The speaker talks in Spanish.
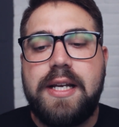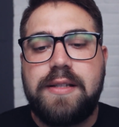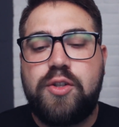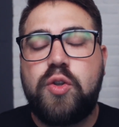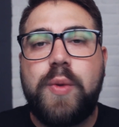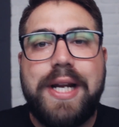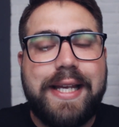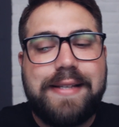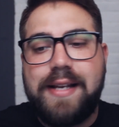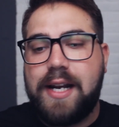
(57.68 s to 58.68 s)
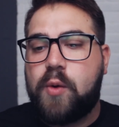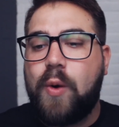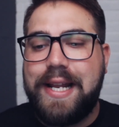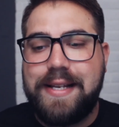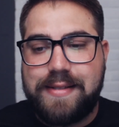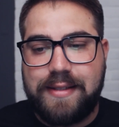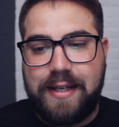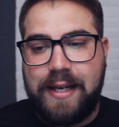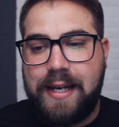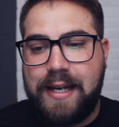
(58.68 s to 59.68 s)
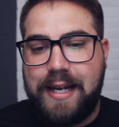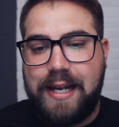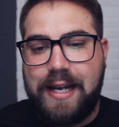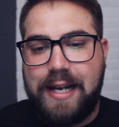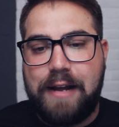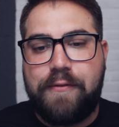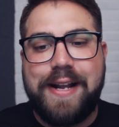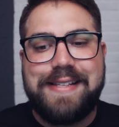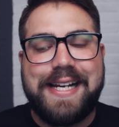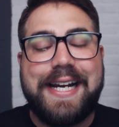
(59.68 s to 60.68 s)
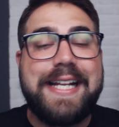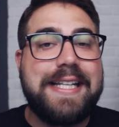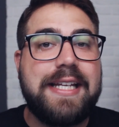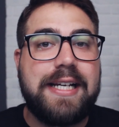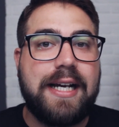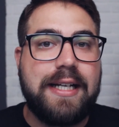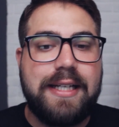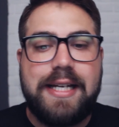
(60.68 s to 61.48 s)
Si yo tuviera que decirles cuál es eh, la frase crítica